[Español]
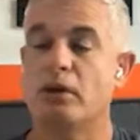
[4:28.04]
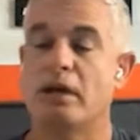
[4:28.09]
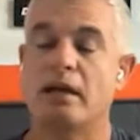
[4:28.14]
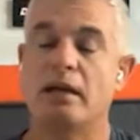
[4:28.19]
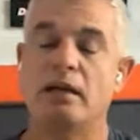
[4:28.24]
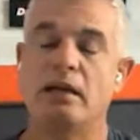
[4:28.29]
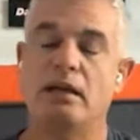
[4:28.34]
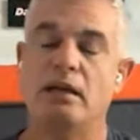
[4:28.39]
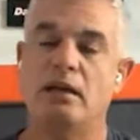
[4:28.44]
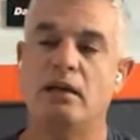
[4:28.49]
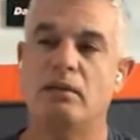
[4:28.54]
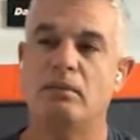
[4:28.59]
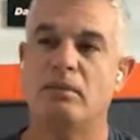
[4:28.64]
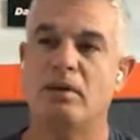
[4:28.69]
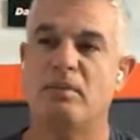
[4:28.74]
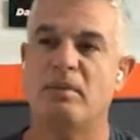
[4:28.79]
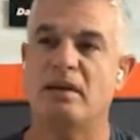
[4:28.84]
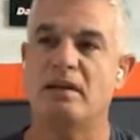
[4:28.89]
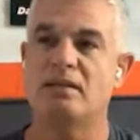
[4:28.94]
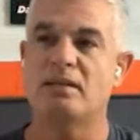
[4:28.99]
por ahí
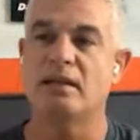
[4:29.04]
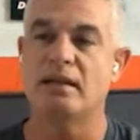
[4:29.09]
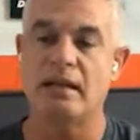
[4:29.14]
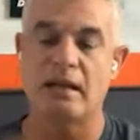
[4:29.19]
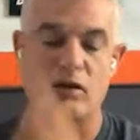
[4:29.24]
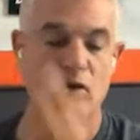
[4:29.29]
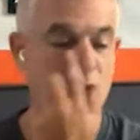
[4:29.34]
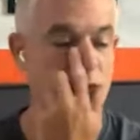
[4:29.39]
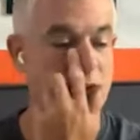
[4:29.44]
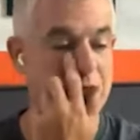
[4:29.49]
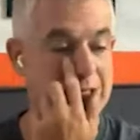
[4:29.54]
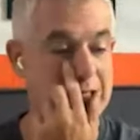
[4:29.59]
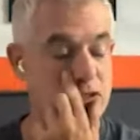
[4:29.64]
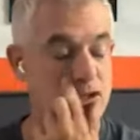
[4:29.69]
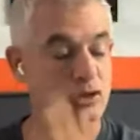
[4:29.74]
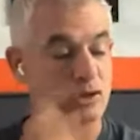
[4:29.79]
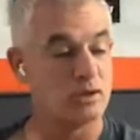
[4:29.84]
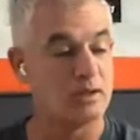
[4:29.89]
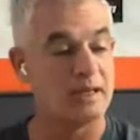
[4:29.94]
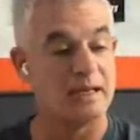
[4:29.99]
me parece que la
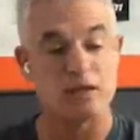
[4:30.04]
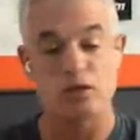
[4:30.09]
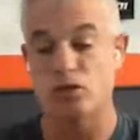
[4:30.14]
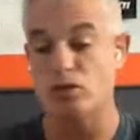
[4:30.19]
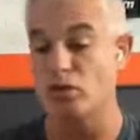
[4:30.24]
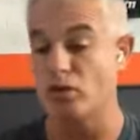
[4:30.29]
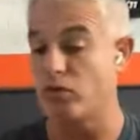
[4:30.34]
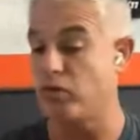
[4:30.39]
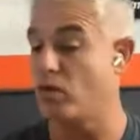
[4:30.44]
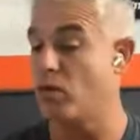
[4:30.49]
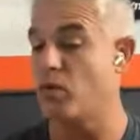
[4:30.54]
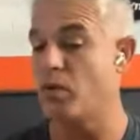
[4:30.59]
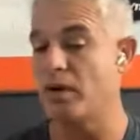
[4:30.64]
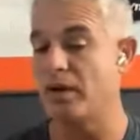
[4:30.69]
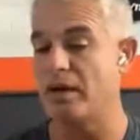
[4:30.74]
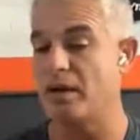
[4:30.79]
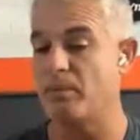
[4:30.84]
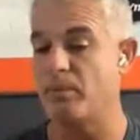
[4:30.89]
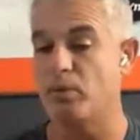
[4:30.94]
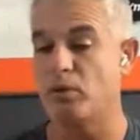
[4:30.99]
comunicación de ASO no fue
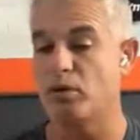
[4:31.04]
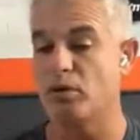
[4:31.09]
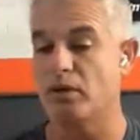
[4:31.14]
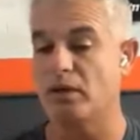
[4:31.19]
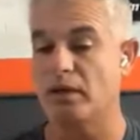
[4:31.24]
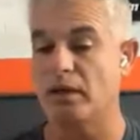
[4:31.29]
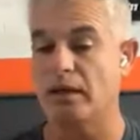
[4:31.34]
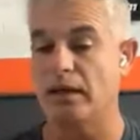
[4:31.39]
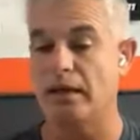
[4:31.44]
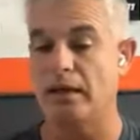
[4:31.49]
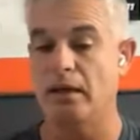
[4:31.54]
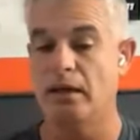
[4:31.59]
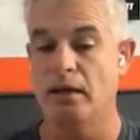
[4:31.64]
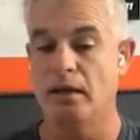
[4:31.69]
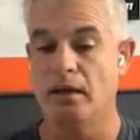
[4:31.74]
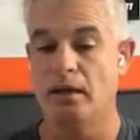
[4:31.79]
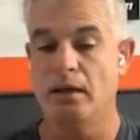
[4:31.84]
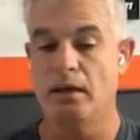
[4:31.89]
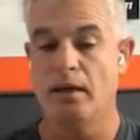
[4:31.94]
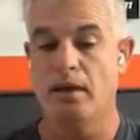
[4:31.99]
buena, porque
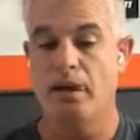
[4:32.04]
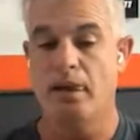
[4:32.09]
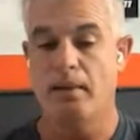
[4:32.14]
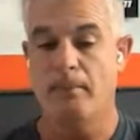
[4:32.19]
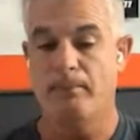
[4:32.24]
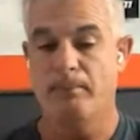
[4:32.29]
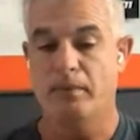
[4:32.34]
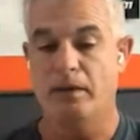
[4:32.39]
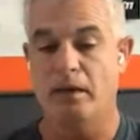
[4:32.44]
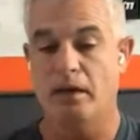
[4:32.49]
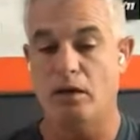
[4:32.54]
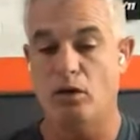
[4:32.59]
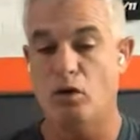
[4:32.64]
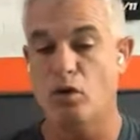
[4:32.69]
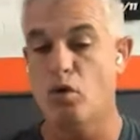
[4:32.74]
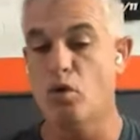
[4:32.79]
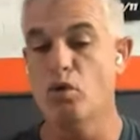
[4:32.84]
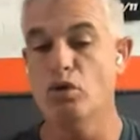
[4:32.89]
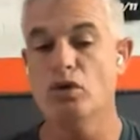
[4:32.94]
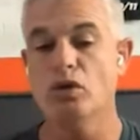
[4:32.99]
en
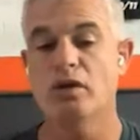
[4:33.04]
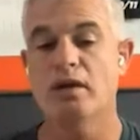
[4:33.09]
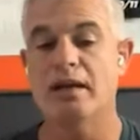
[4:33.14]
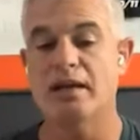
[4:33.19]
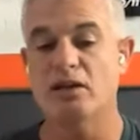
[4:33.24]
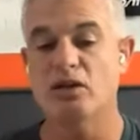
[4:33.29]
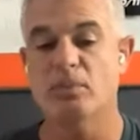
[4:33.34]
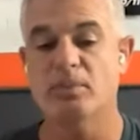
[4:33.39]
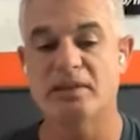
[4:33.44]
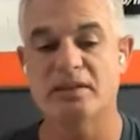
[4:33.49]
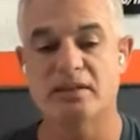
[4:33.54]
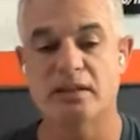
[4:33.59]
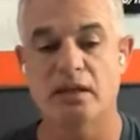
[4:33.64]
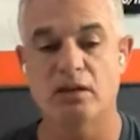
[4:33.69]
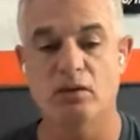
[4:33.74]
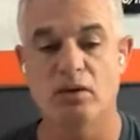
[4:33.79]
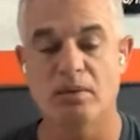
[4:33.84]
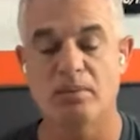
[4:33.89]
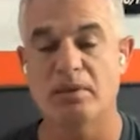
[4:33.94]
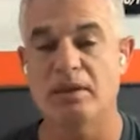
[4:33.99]
junio del año
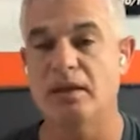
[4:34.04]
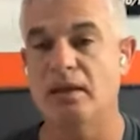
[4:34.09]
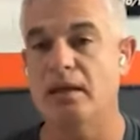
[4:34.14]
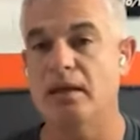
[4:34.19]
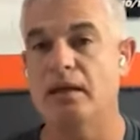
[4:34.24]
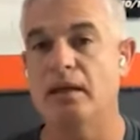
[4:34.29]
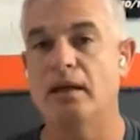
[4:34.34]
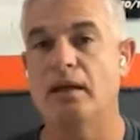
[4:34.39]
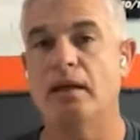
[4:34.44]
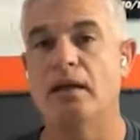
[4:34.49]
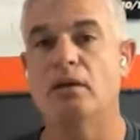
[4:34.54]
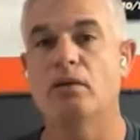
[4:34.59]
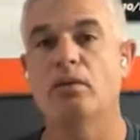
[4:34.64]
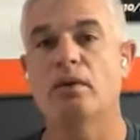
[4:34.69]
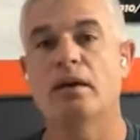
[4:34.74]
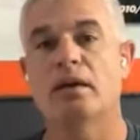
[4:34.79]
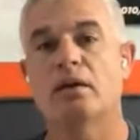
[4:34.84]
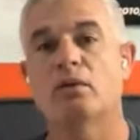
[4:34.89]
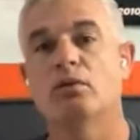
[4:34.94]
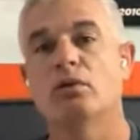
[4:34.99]
pasado, a mí en
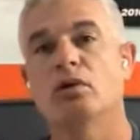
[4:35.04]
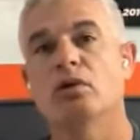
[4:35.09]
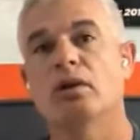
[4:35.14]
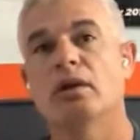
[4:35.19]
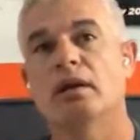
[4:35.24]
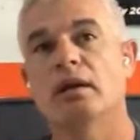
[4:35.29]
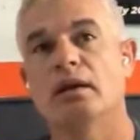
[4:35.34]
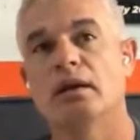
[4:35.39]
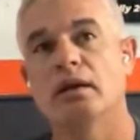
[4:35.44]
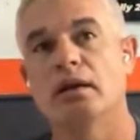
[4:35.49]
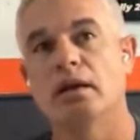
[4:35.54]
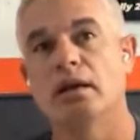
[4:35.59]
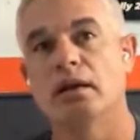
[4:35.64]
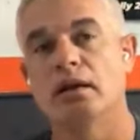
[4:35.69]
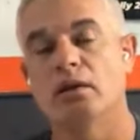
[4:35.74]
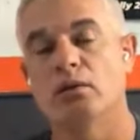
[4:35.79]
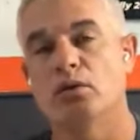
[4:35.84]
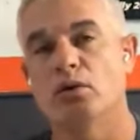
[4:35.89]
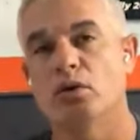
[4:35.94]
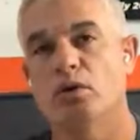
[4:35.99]
una reunión en,
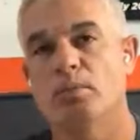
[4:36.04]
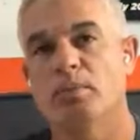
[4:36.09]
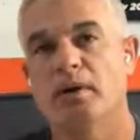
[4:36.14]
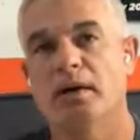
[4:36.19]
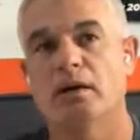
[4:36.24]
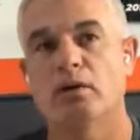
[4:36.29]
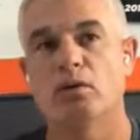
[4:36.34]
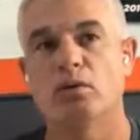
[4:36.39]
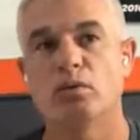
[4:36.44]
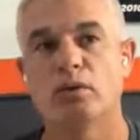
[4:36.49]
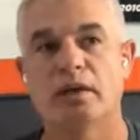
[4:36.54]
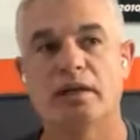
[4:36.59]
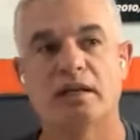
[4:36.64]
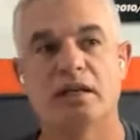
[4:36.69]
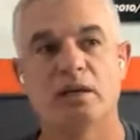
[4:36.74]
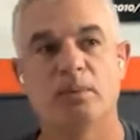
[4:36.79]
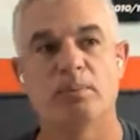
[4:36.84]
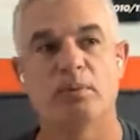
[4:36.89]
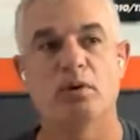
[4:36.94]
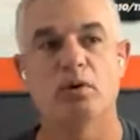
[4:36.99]
Europa con un
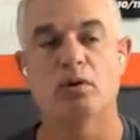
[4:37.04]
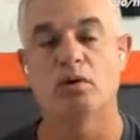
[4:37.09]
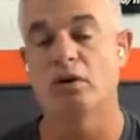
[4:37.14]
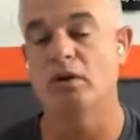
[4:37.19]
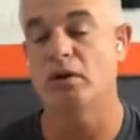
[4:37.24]
equipo,